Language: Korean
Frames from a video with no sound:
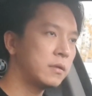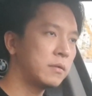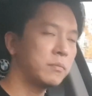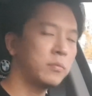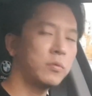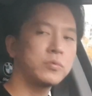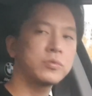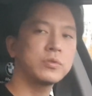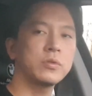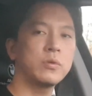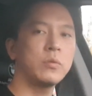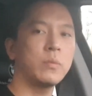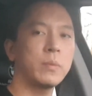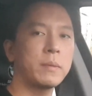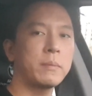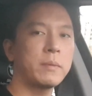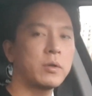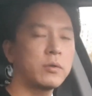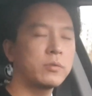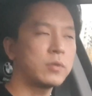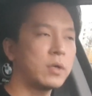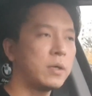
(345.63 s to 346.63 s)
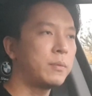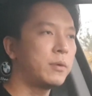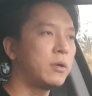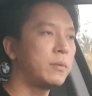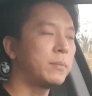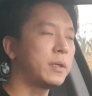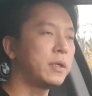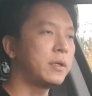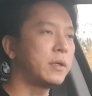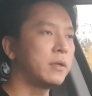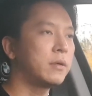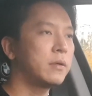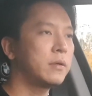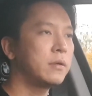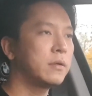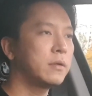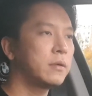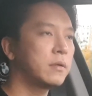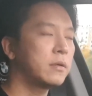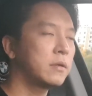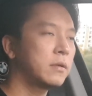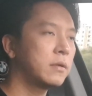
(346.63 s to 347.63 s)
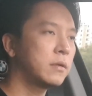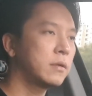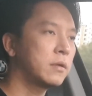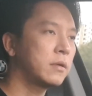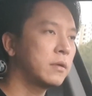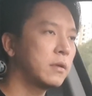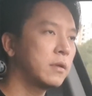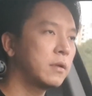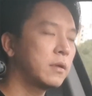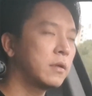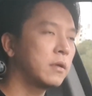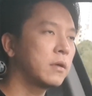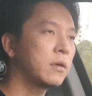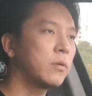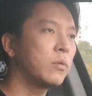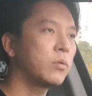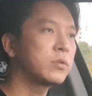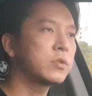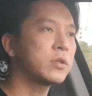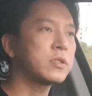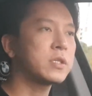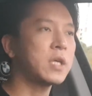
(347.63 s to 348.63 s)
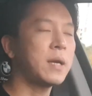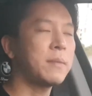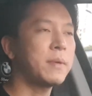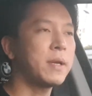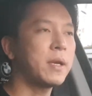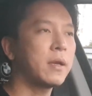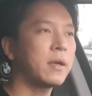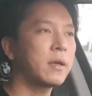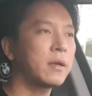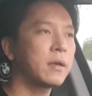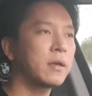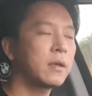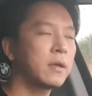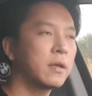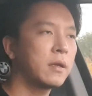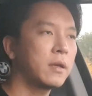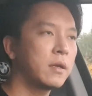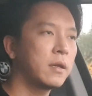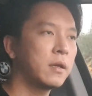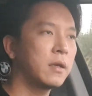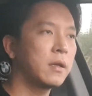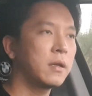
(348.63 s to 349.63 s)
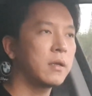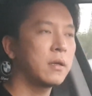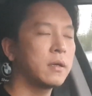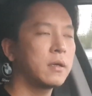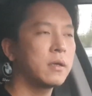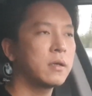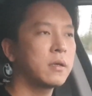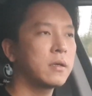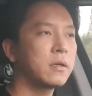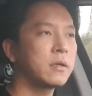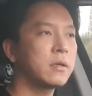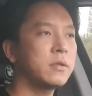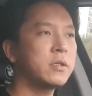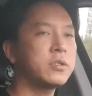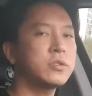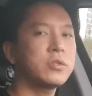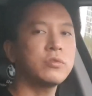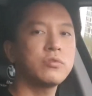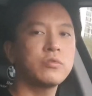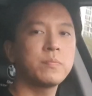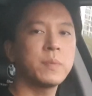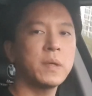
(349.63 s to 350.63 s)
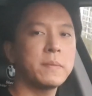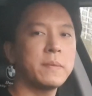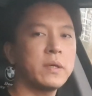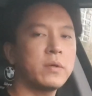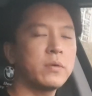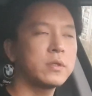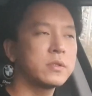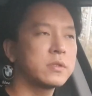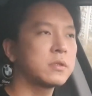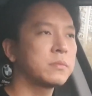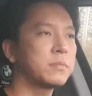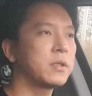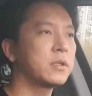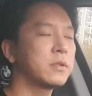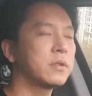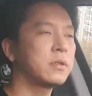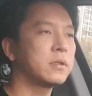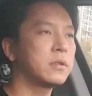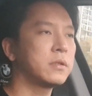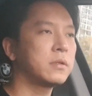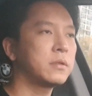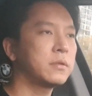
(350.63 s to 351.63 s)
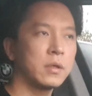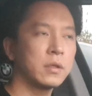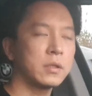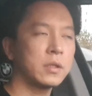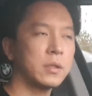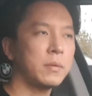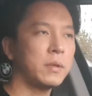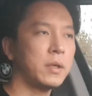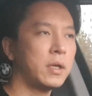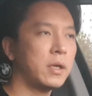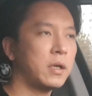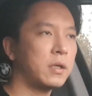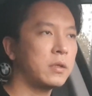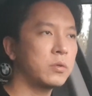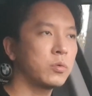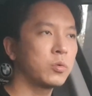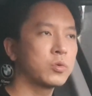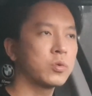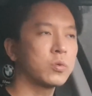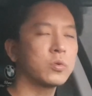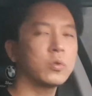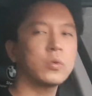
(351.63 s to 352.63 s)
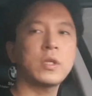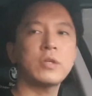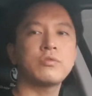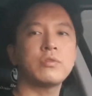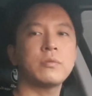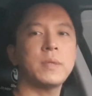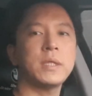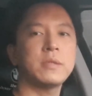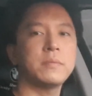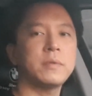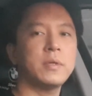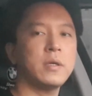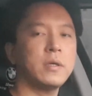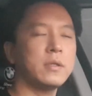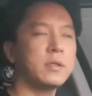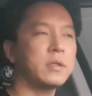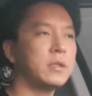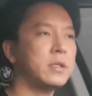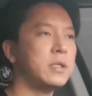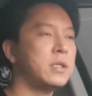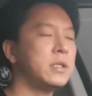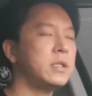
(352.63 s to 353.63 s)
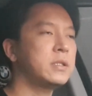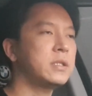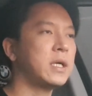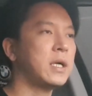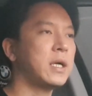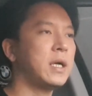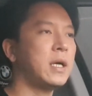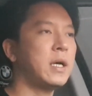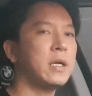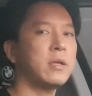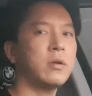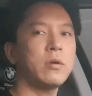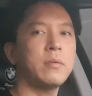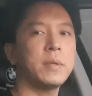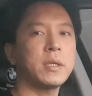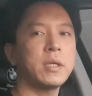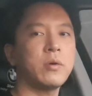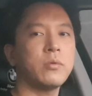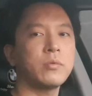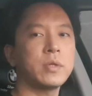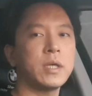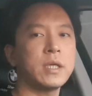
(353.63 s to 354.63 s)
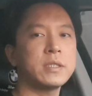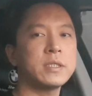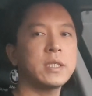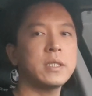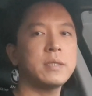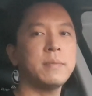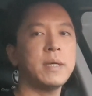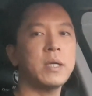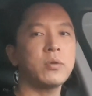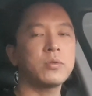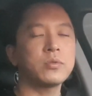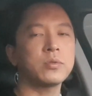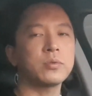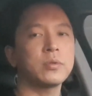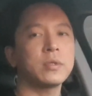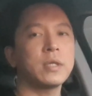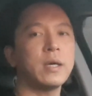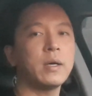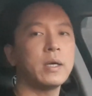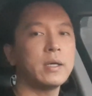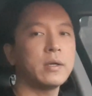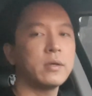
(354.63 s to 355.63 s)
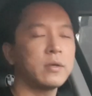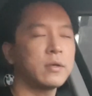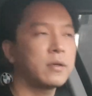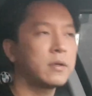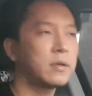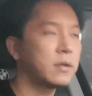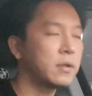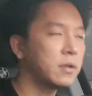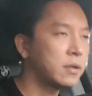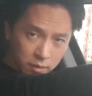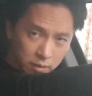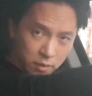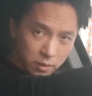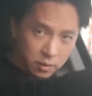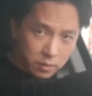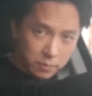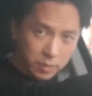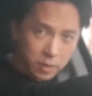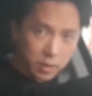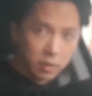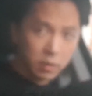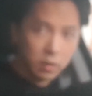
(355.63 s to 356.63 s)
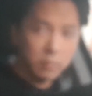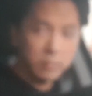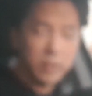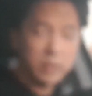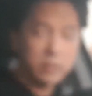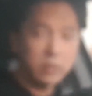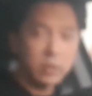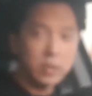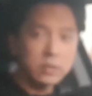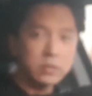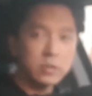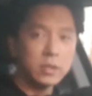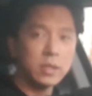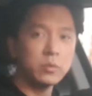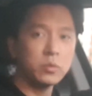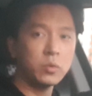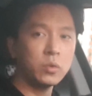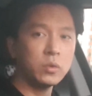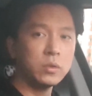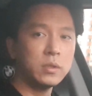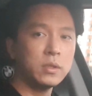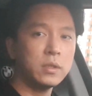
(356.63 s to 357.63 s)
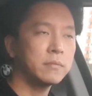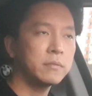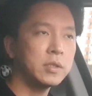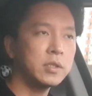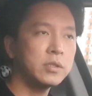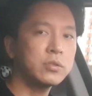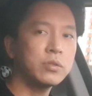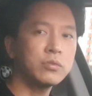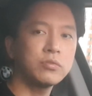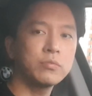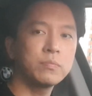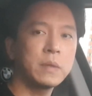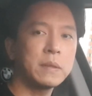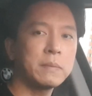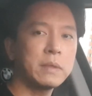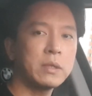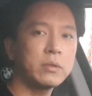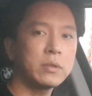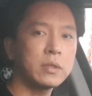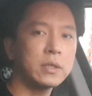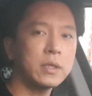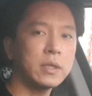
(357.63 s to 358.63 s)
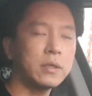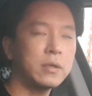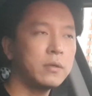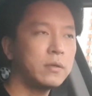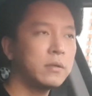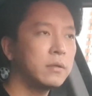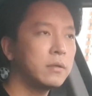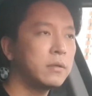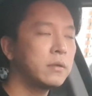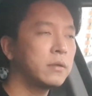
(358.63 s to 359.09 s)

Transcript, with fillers: 보증금 500만 원 더하면 얼마예요? 5,400. 그 2,600만 원 있으면은 그다음에 요 정도 대출 받으면 이자가 한 얼마 나오냐? 7만 원 정도 나와요. 그러면 얼마 들어갔죠 내 돈? 2600만 원인가요?